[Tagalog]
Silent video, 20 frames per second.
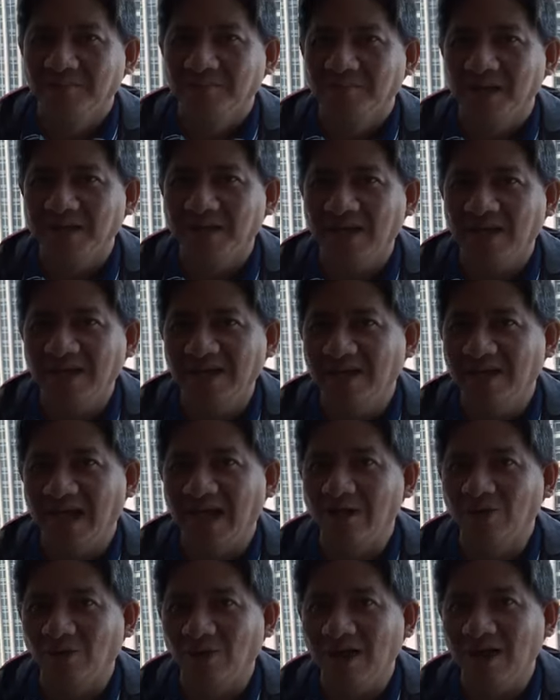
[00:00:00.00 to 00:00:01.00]
Pagka
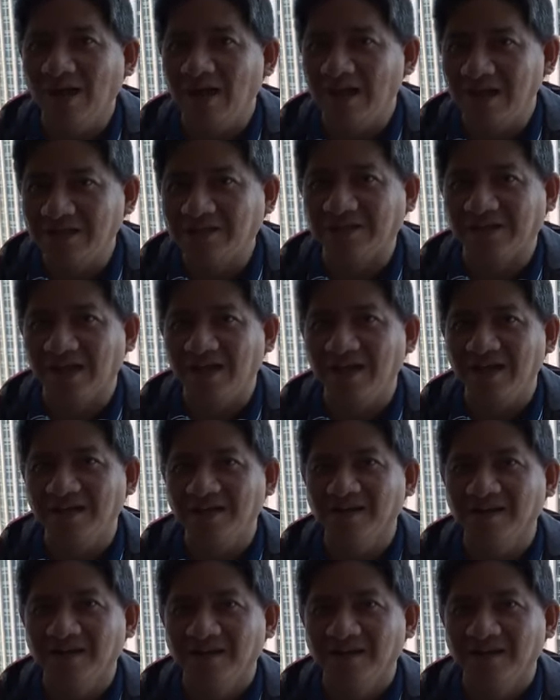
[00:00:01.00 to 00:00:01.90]
nanalo ka, alis ka.